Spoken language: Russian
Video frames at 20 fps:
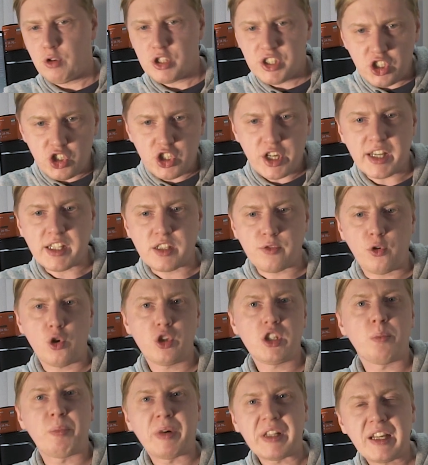Вот сейчас, в
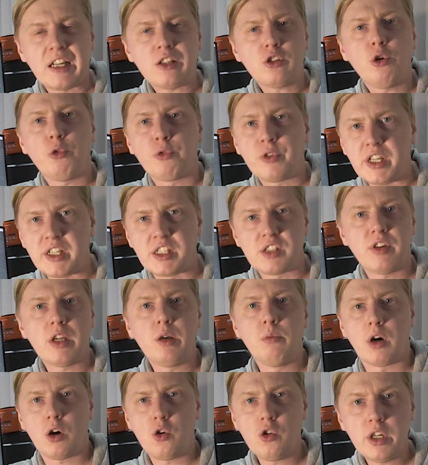ходе подготовки к
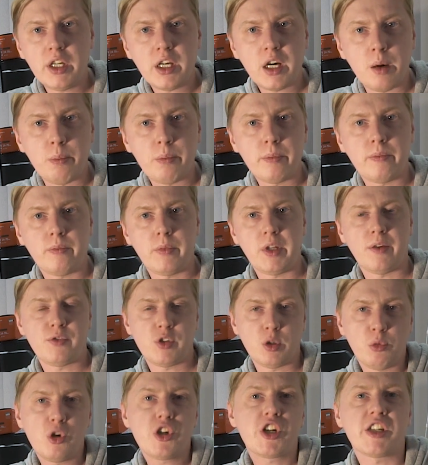своим роликам, я
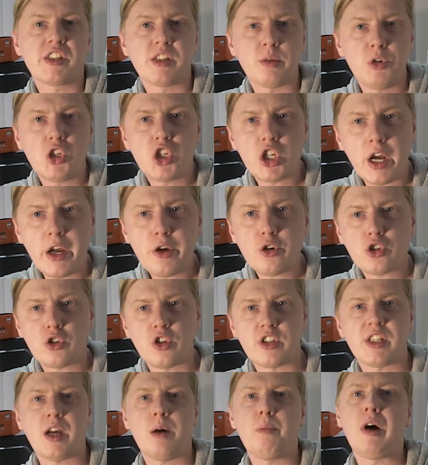все больше замечаю,
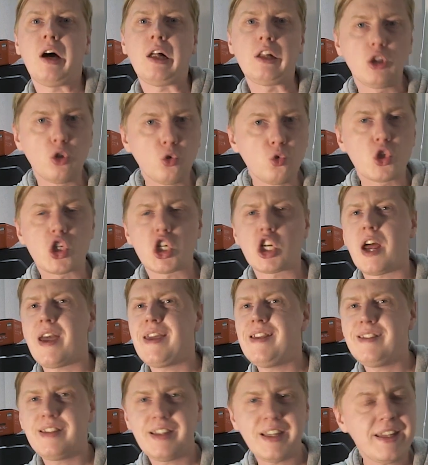что самая лучшая,
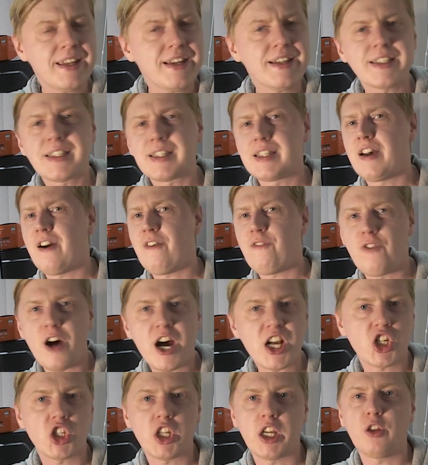интересная,
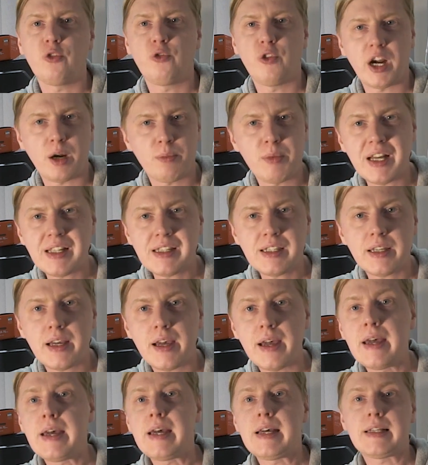важная
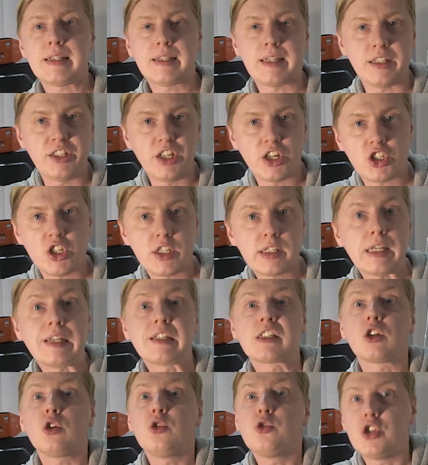информация содержится
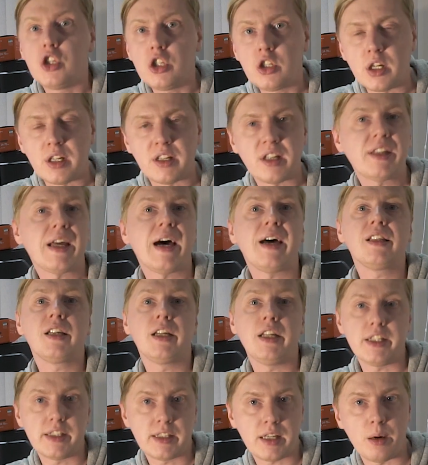исключительно на
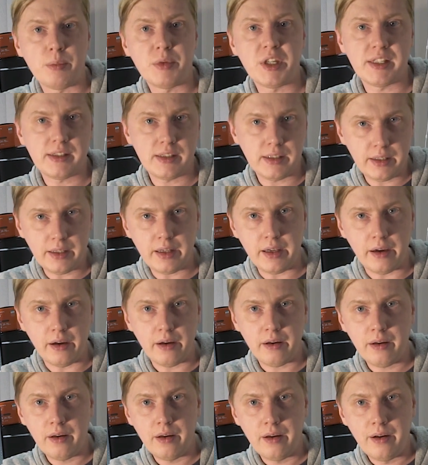английском языке.
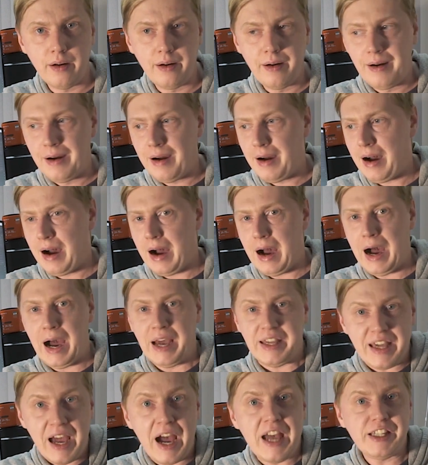
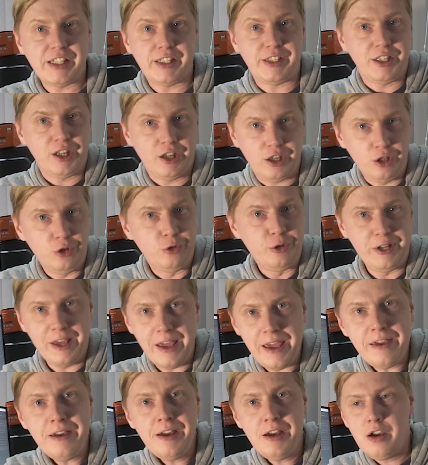А я из тех
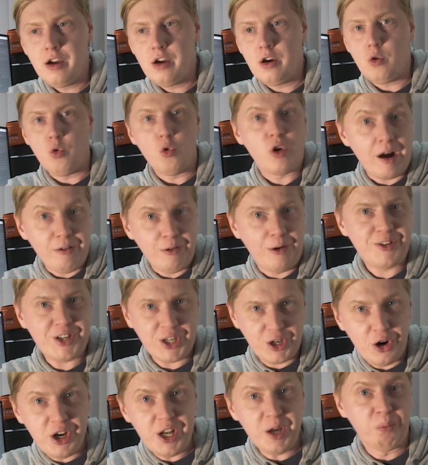людей, у кого в
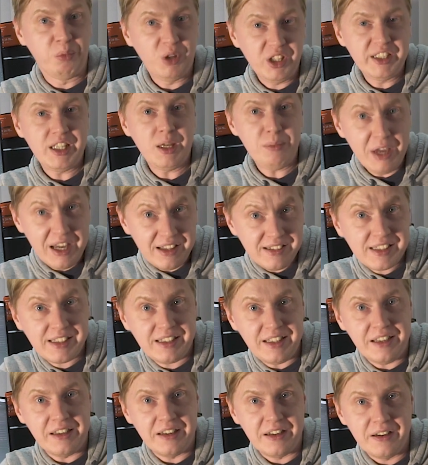школе был
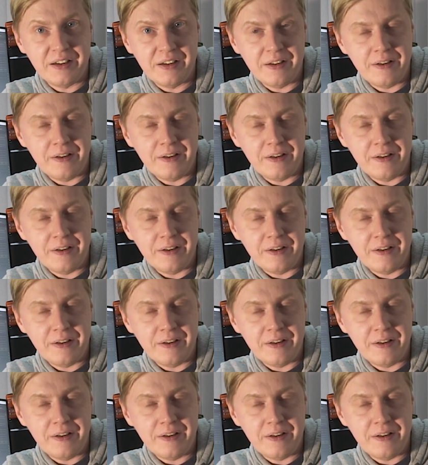немецкий.